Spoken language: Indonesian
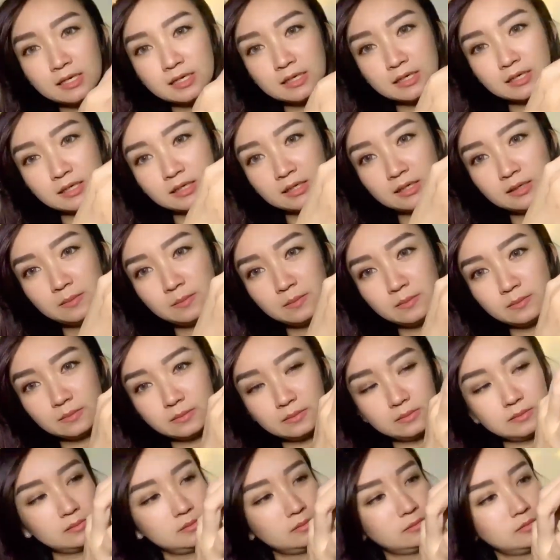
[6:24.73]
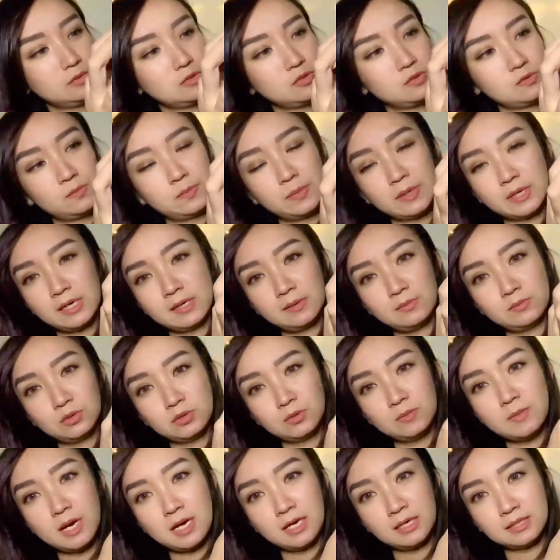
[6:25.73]
ini super lembut
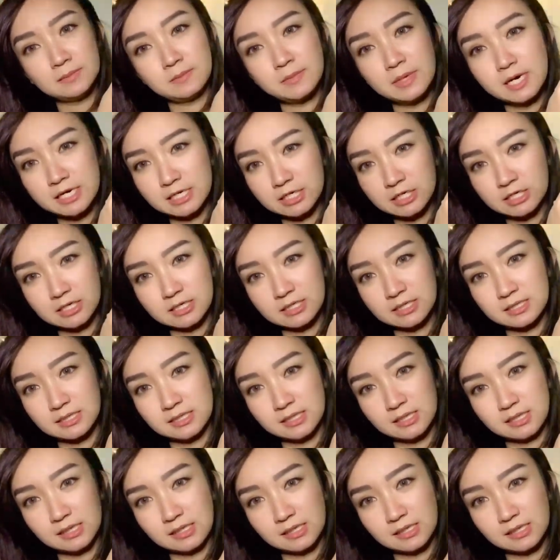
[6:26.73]
banget brushnya sendiri